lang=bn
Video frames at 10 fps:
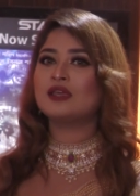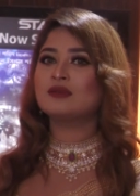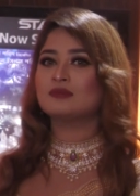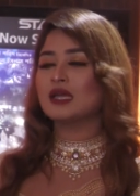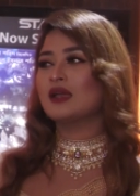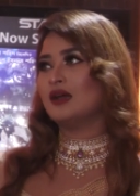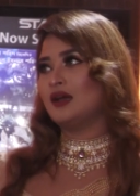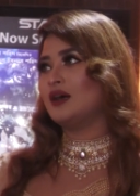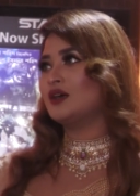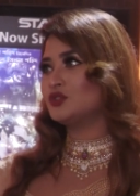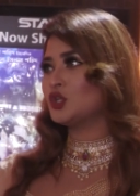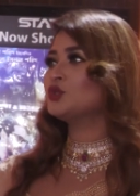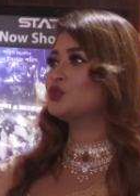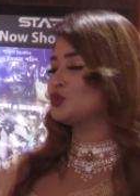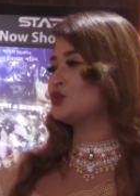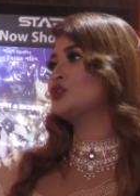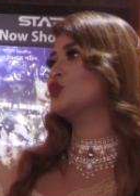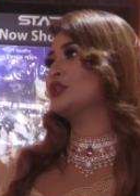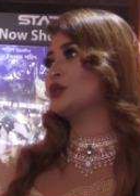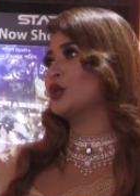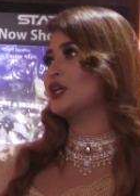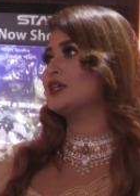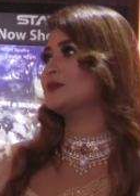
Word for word: এই চলচ্চিত্রটি তৈরি করা